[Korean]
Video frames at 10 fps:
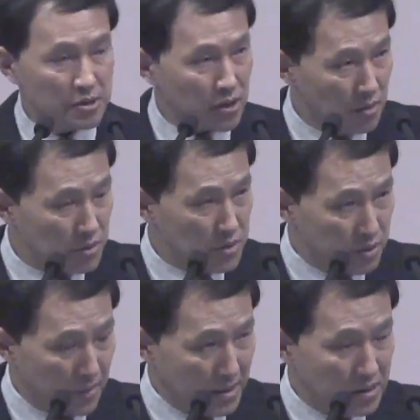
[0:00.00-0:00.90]
처음부터
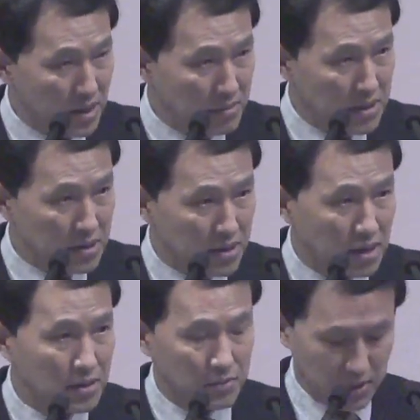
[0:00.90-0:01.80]
좀 맞는지 안 맞는지
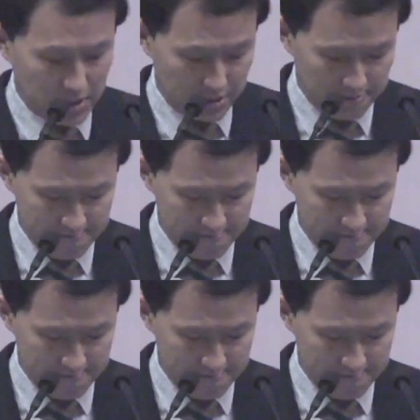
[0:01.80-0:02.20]
살펴보다.